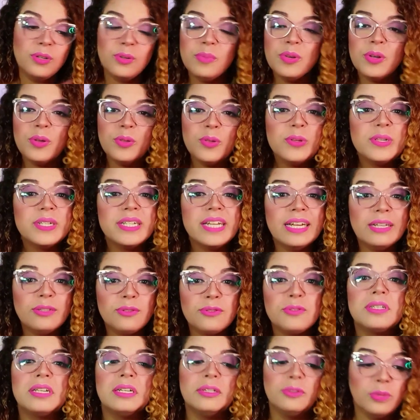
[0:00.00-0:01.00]
número
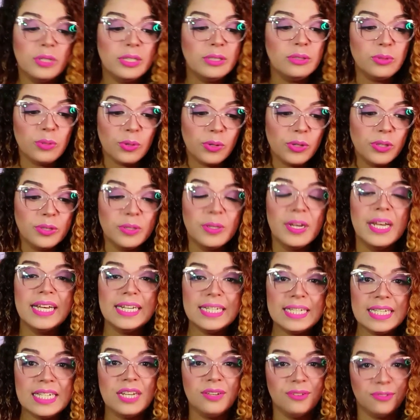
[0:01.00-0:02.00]
200, Santo Antônio,
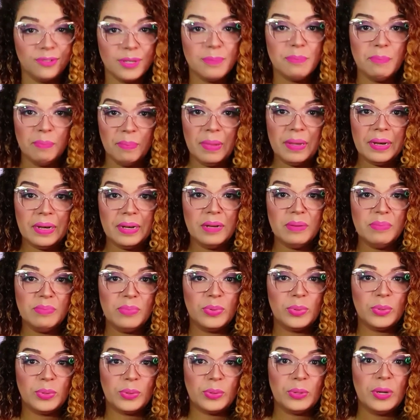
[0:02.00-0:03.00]
Recife,
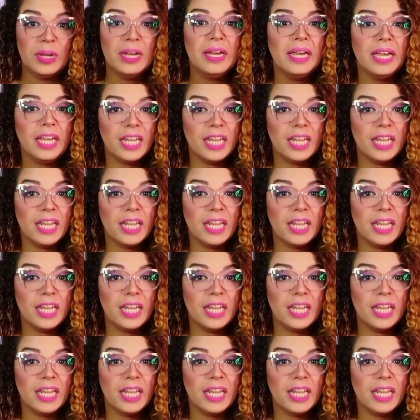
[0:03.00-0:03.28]
Pernambuco.